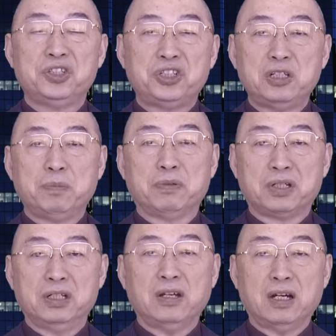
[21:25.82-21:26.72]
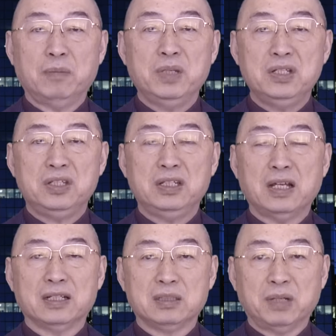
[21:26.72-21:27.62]
是不是要让民进
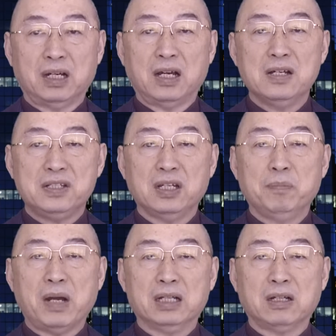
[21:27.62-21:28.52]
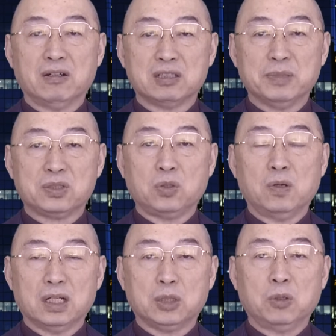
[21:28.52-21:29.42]
党这么横行霸道，这么
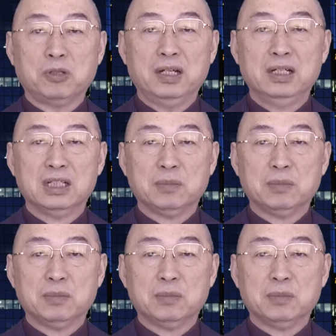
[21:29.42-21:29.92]
作恶多端，